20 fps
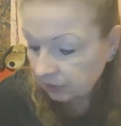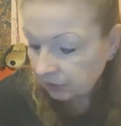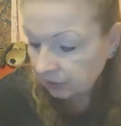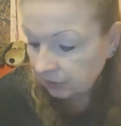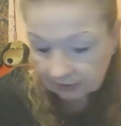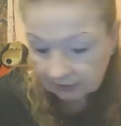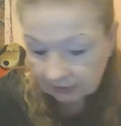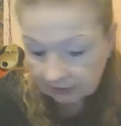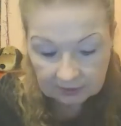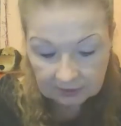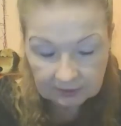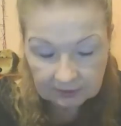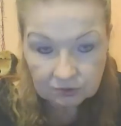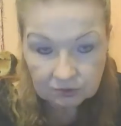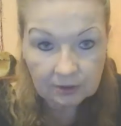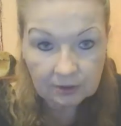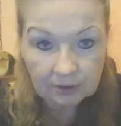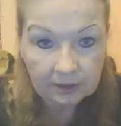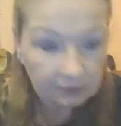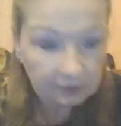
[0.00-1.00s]
Shaggy hatte ich das
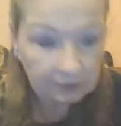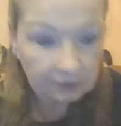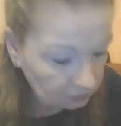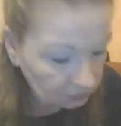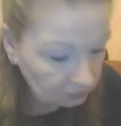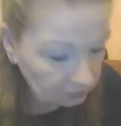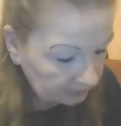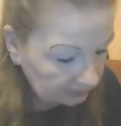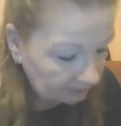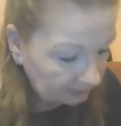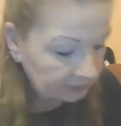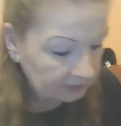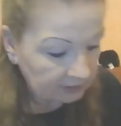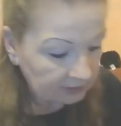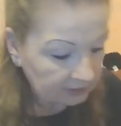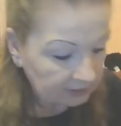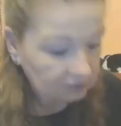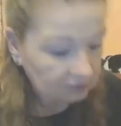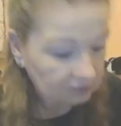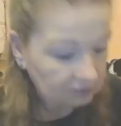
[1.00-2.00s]
schon angezogen. Da habe ich
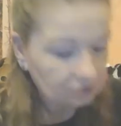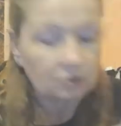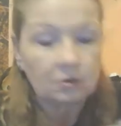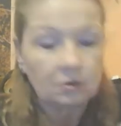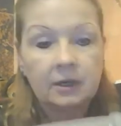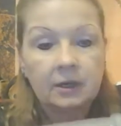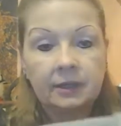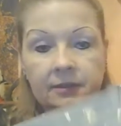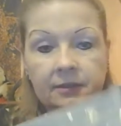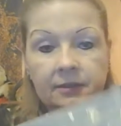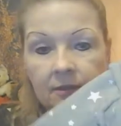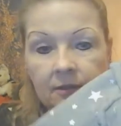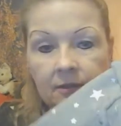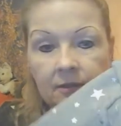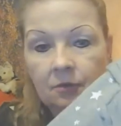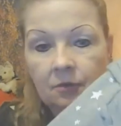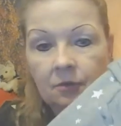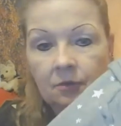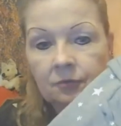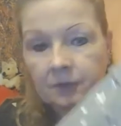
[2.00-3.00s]
die Tasche noch gar nicht da
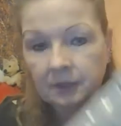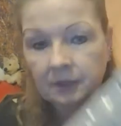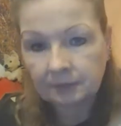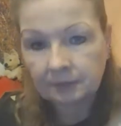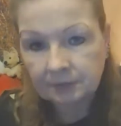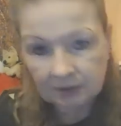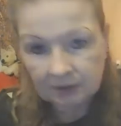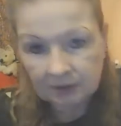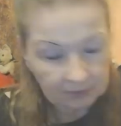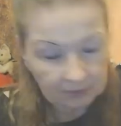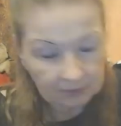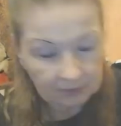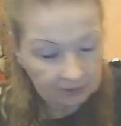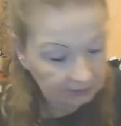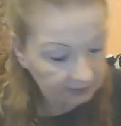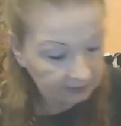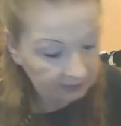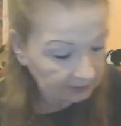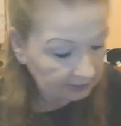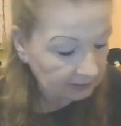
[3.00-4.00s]
drauf gehabt, aber da
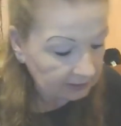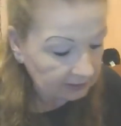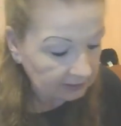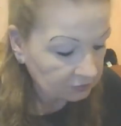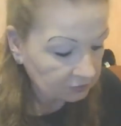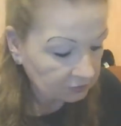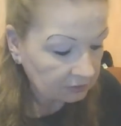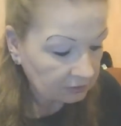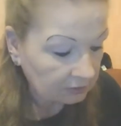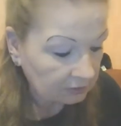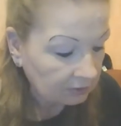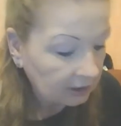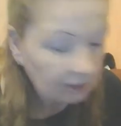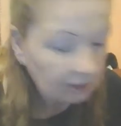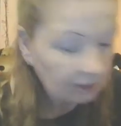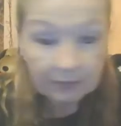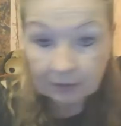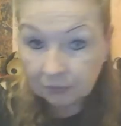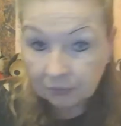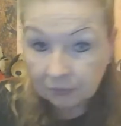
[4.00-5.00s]
ging ja natürlich auch.
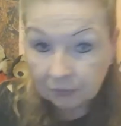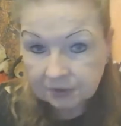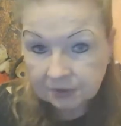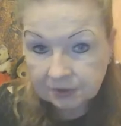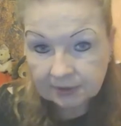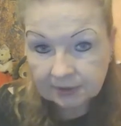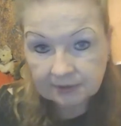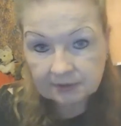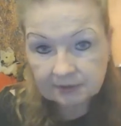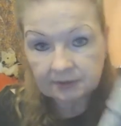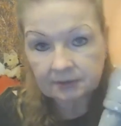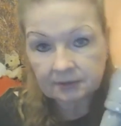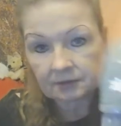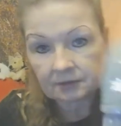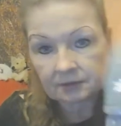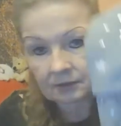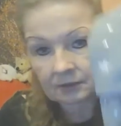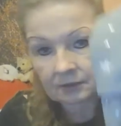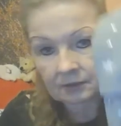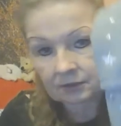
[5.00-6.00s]
Man muss jetzt nicht
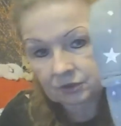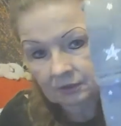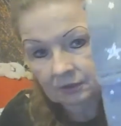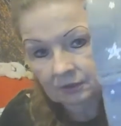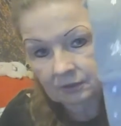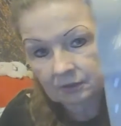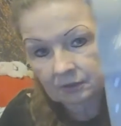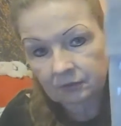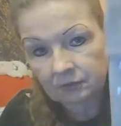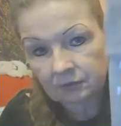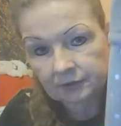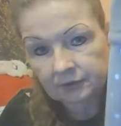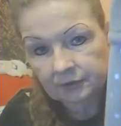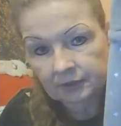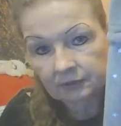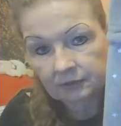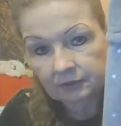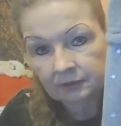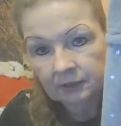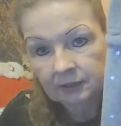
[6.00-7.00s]
eine Tasche hier drauf
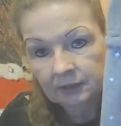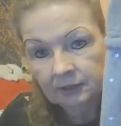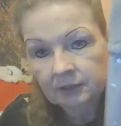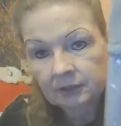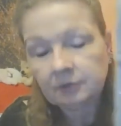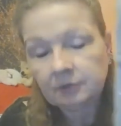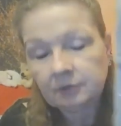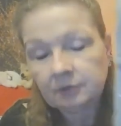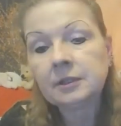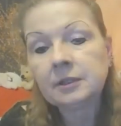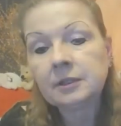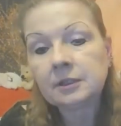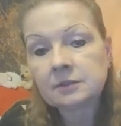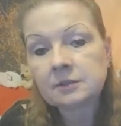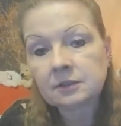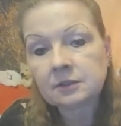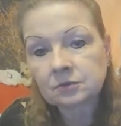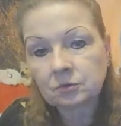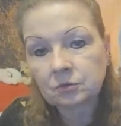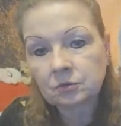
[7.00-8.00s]
nehmen wenn man jetzt
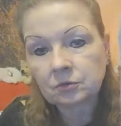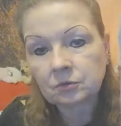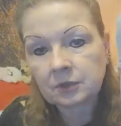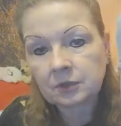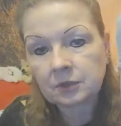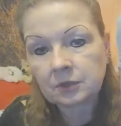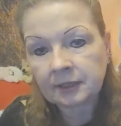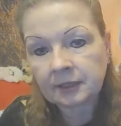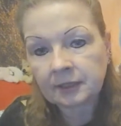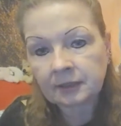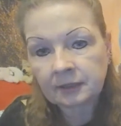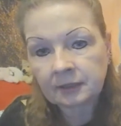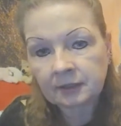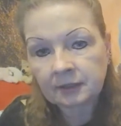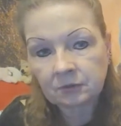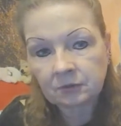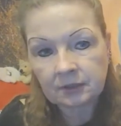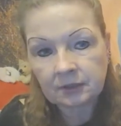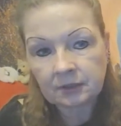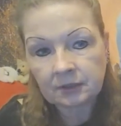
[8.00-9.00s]
nicht so gut nähen kann
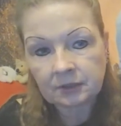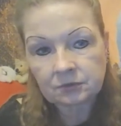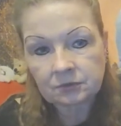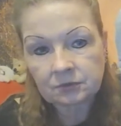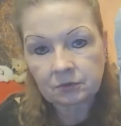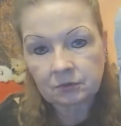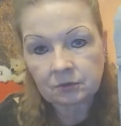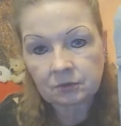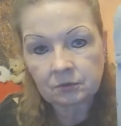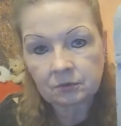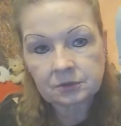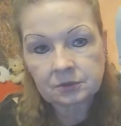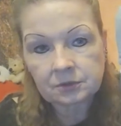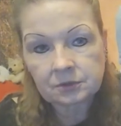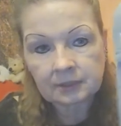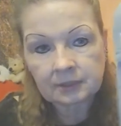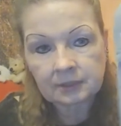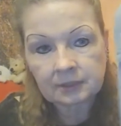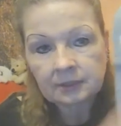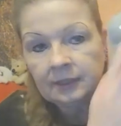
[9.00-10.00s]
oder nicht so eine Lust
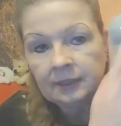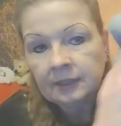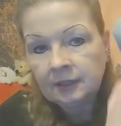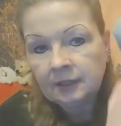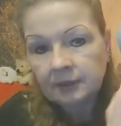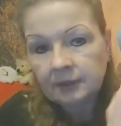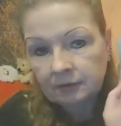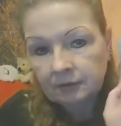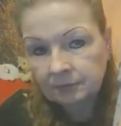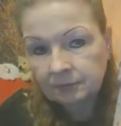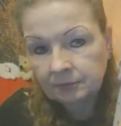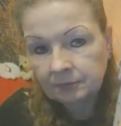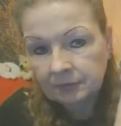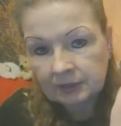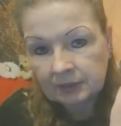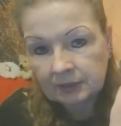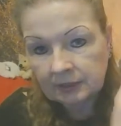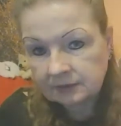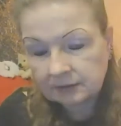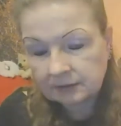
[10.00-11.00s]
hat, ähm,
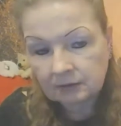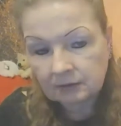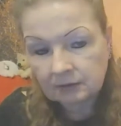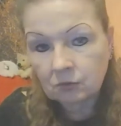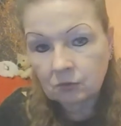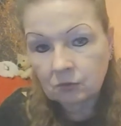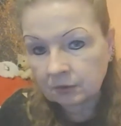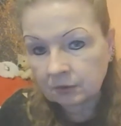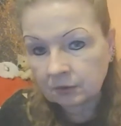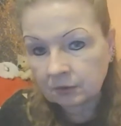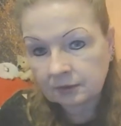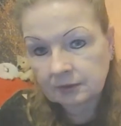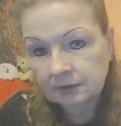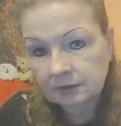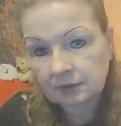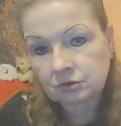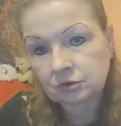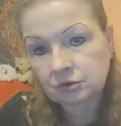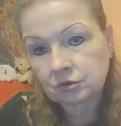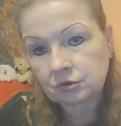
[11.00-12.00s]
das sieht auch ohne
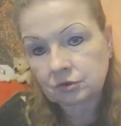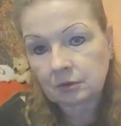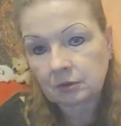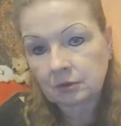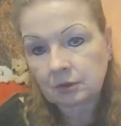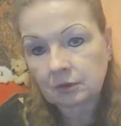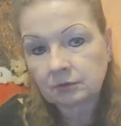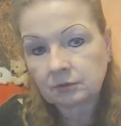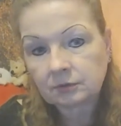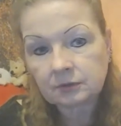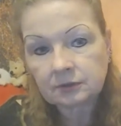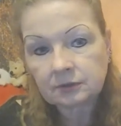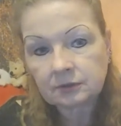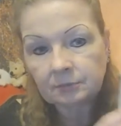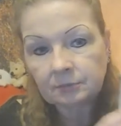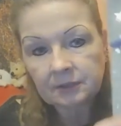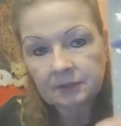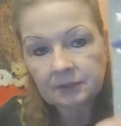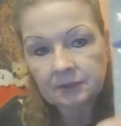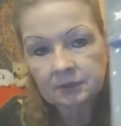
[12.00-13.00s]
Tasche schön aus. Ich habe
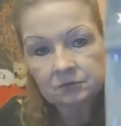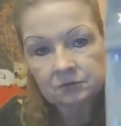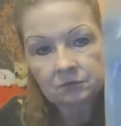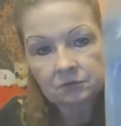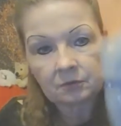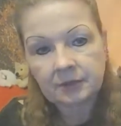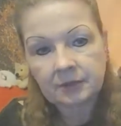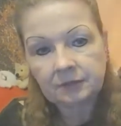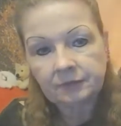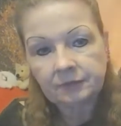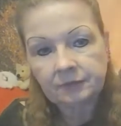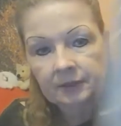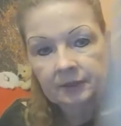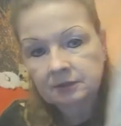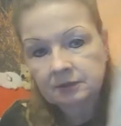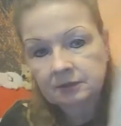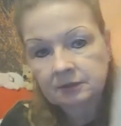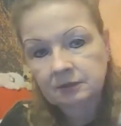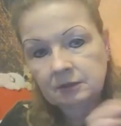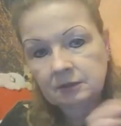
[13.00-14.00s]
das jetzt nur gemacht, weil ich
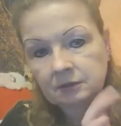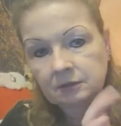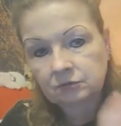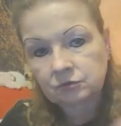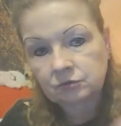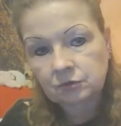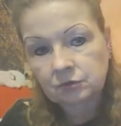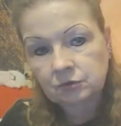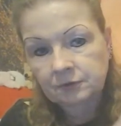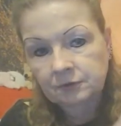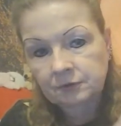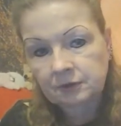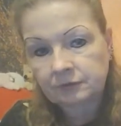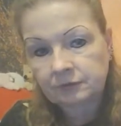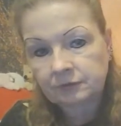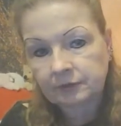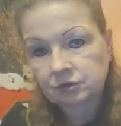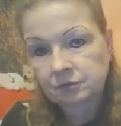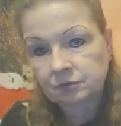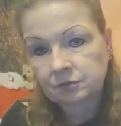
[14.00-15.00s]
hier den Stoff nicht
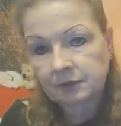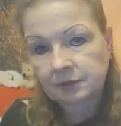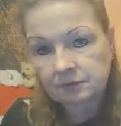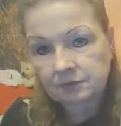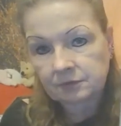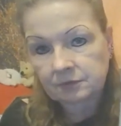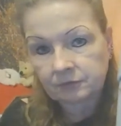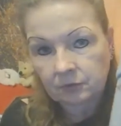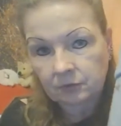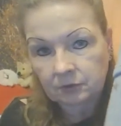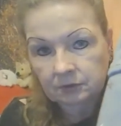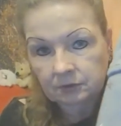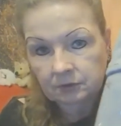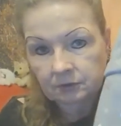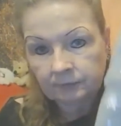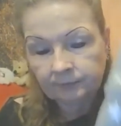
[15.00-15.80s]
wegschmeißen wollte.